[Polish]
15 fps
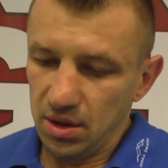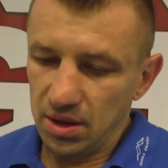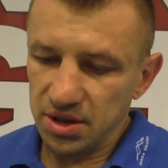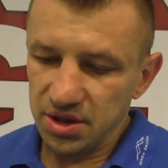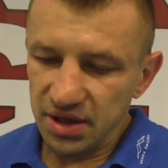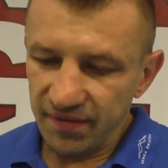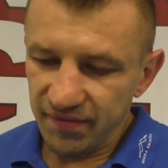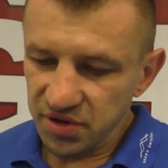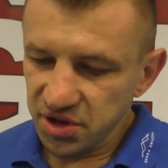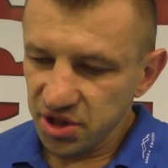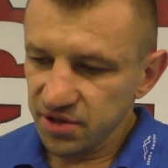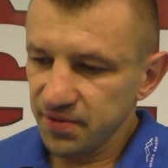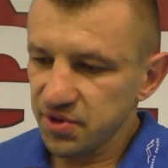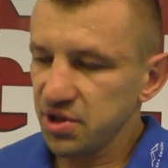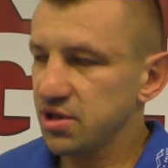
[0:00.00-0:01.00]
Znaczy najważniejsze
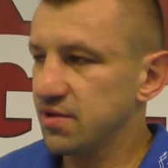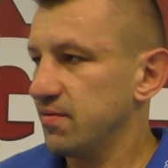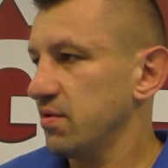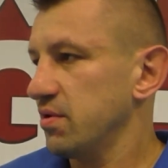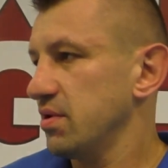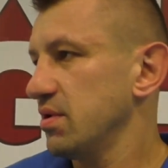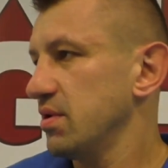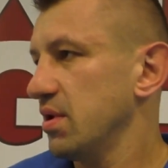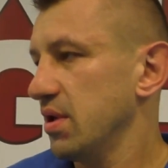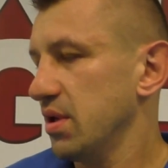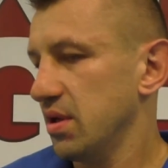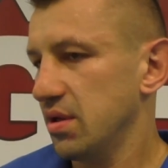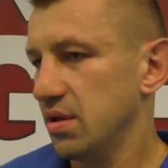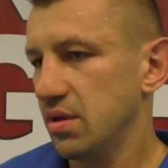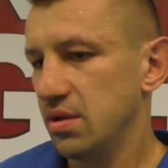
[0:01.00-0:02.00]
zwycięstwo i,
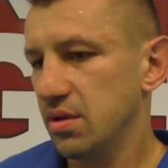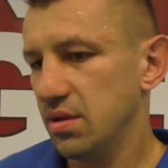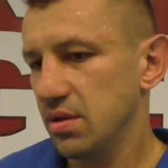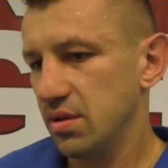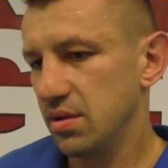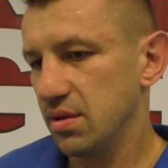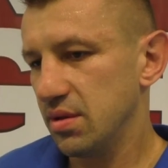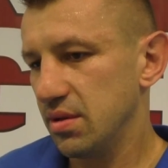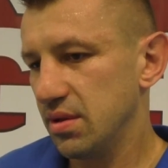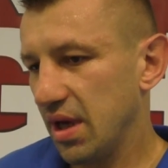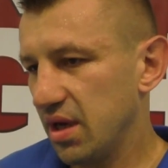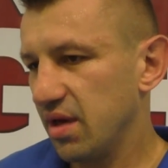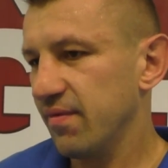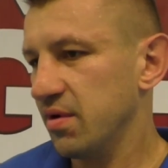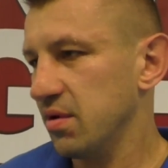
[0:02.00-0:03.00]
i
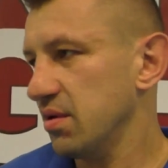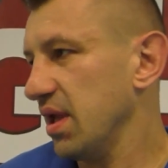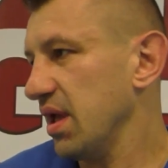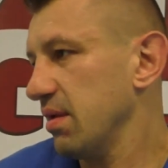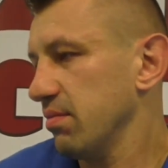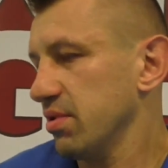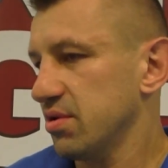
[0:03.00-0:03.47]
jak ja wyglądałem,